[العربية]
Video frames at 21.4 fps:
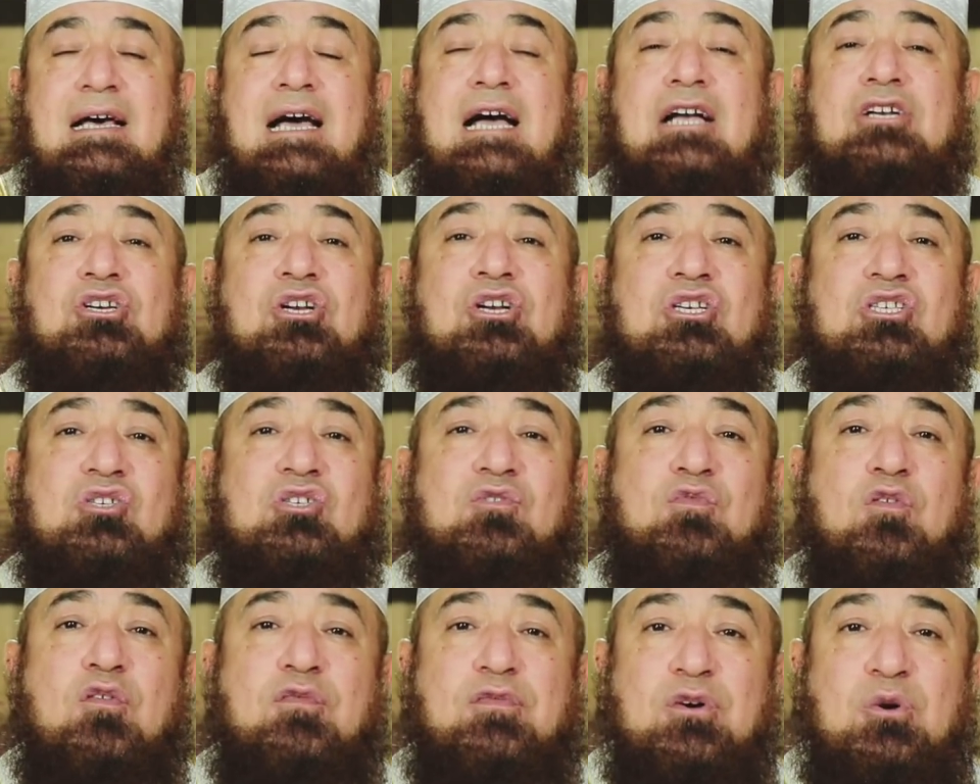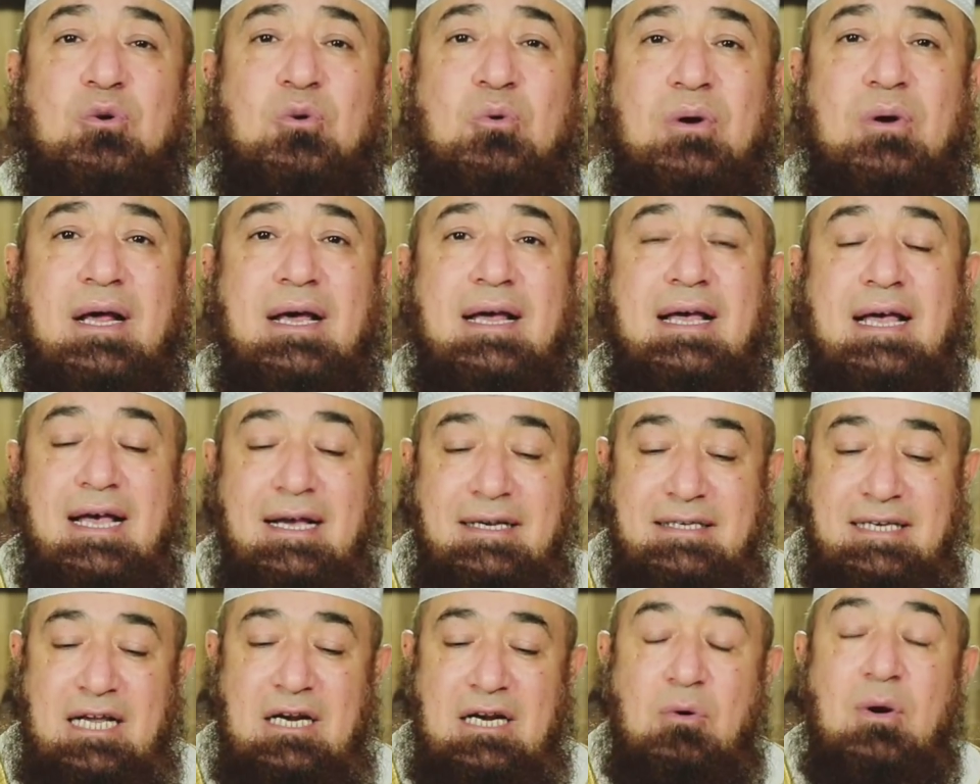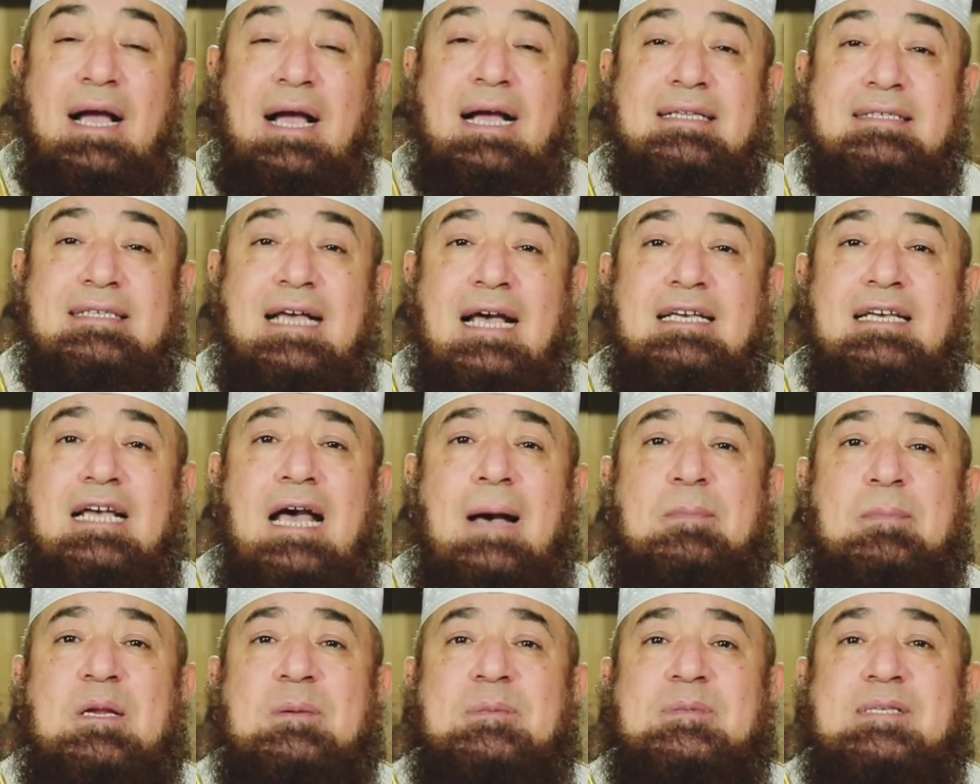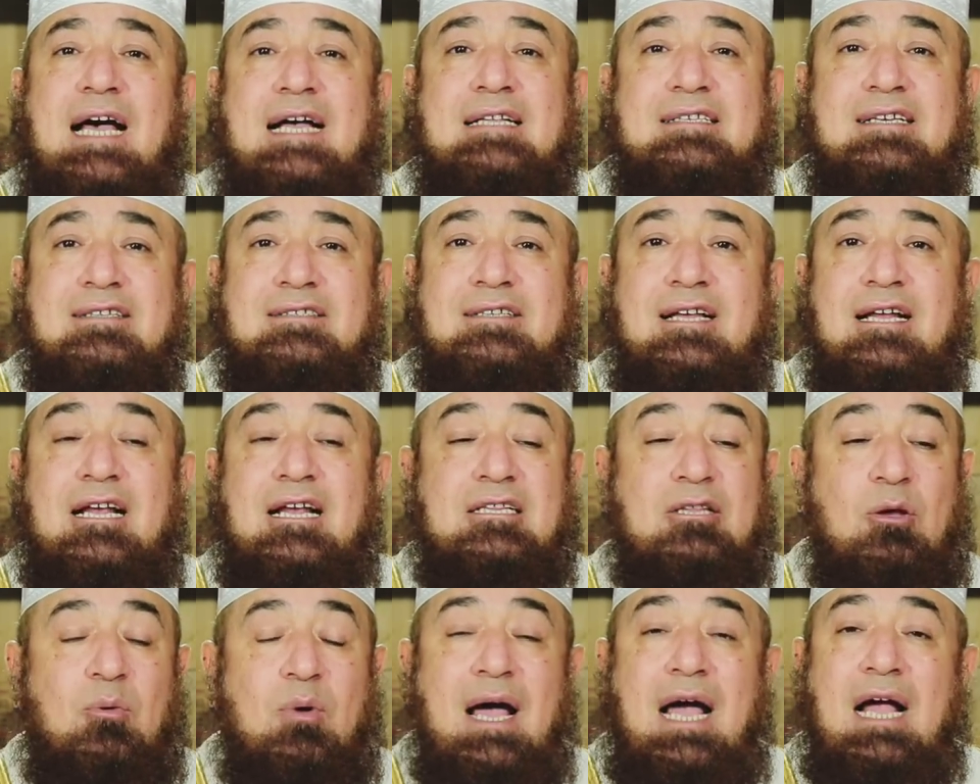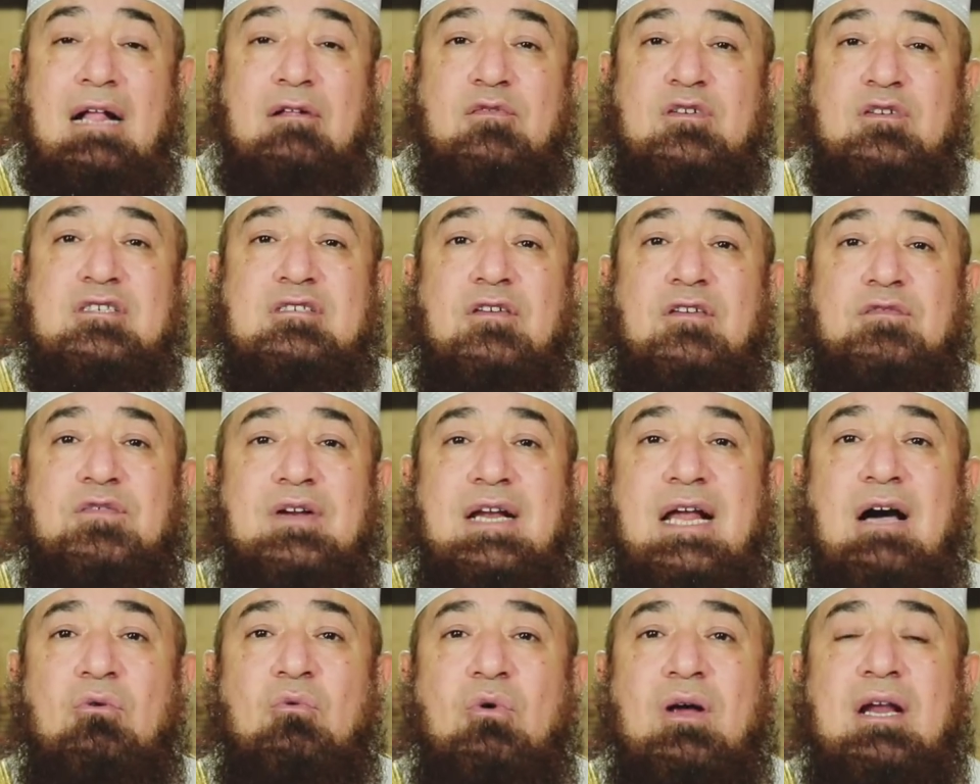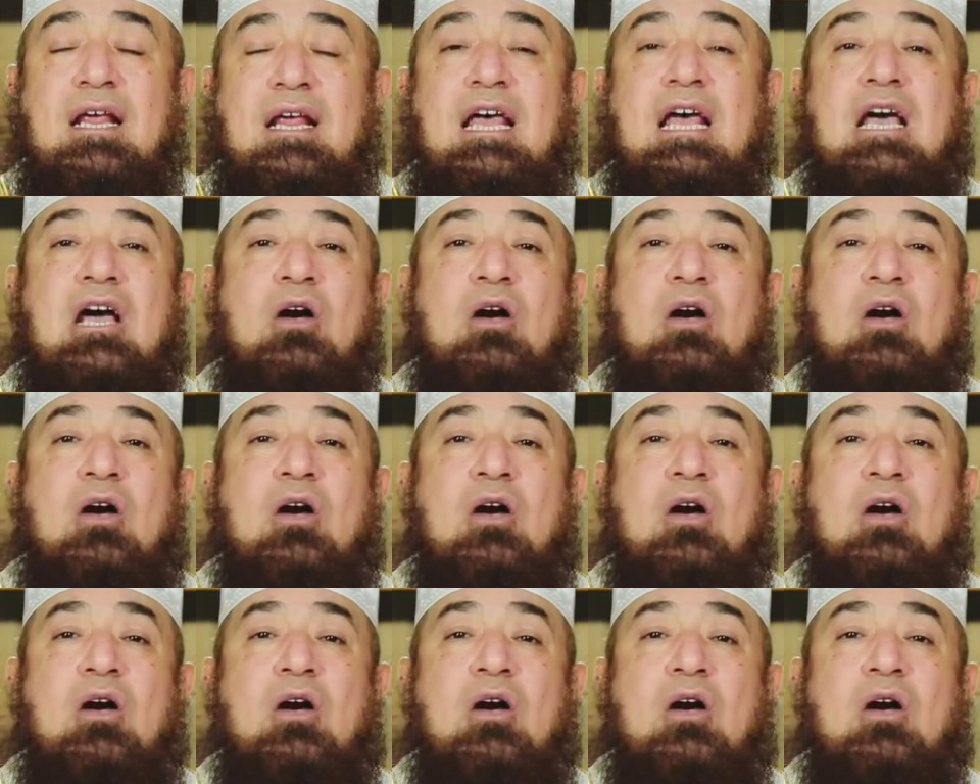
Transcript: اجر الصفوف الاولى يعني واحد جاي قبليه بساعتين ثلاثه وقاعد في الصف الاول